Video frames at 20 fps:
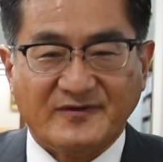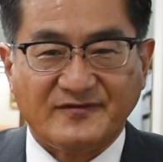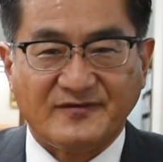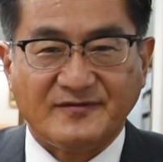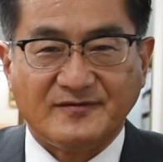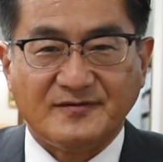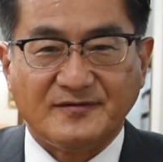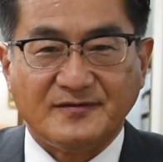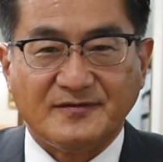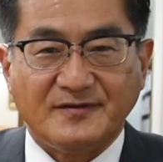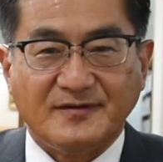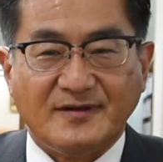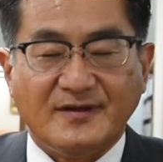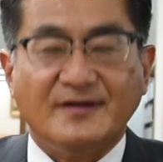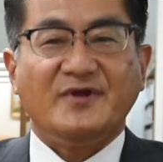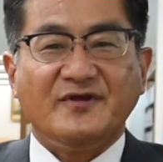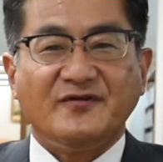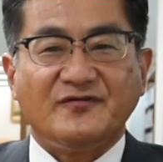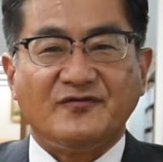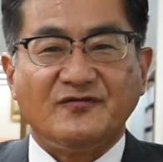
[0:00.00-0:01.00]
目指します
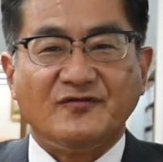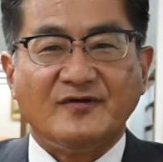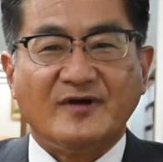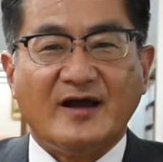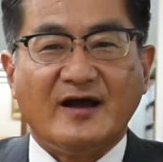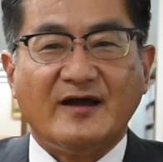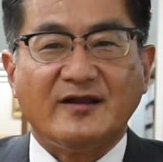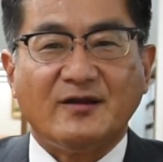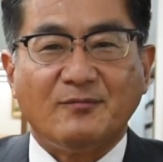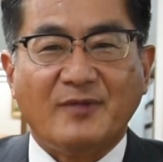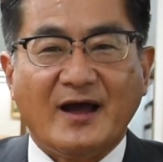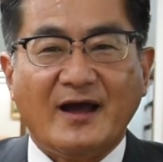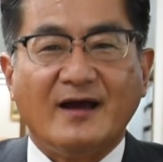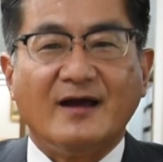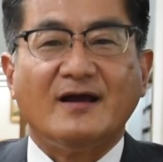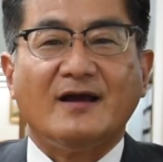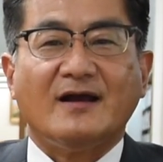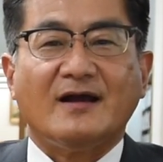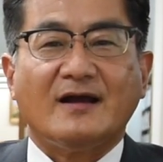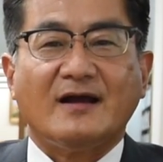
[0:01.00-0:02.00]
B2 があ
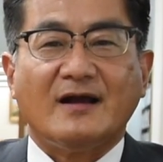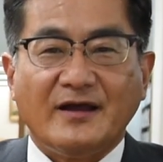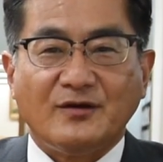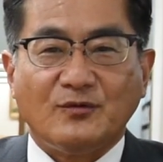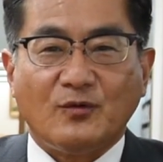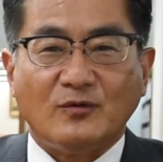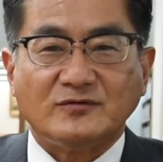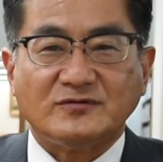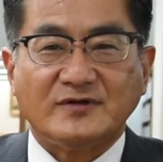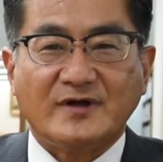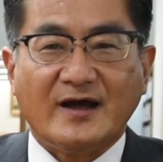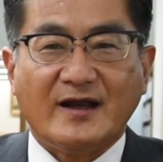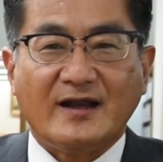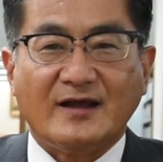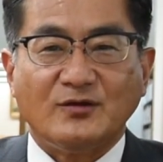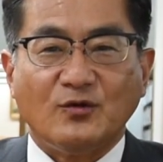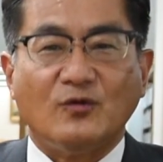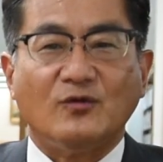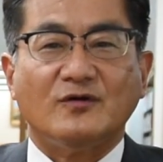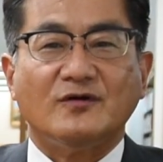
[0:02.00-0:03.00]
れば外国
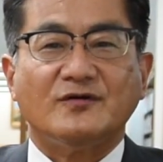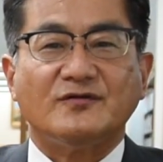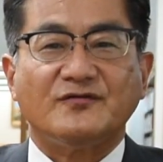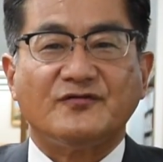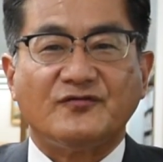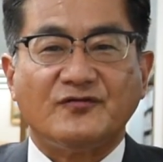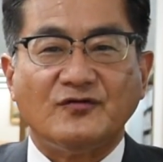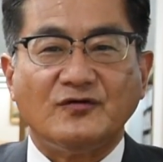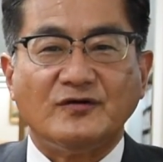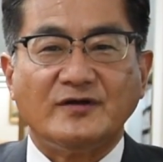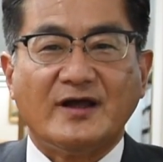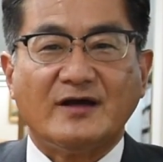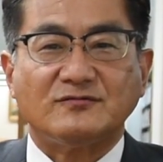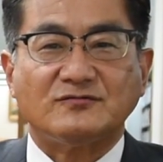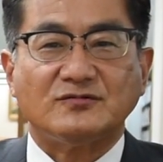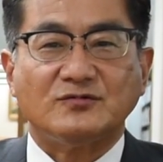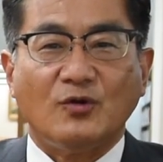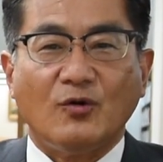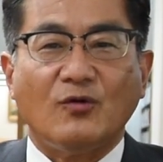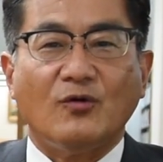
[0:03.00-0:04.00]
からの
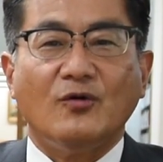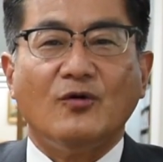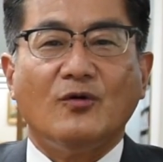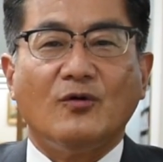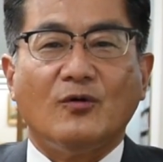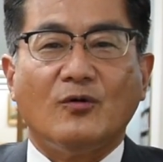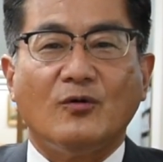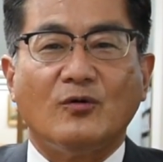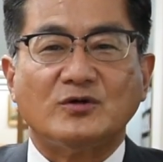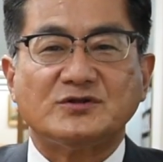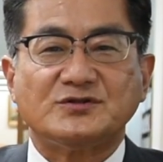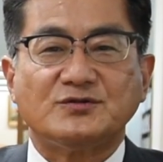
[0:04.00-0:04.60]
通訳の